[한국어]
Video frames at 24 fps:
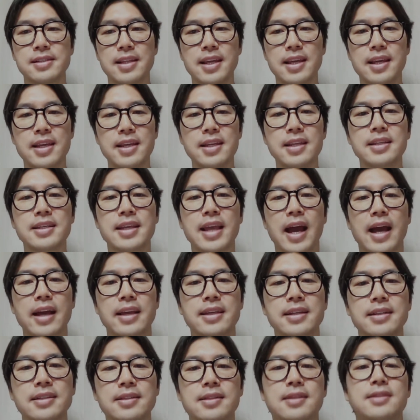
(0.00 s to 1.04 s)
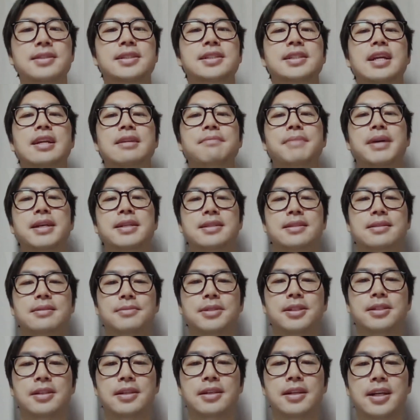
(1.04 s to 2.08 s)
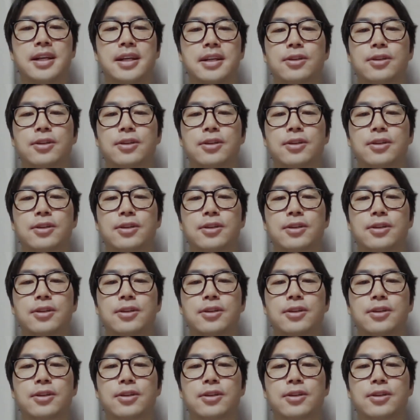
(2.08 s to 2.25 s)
때 양이 흩어지라는 말씀을,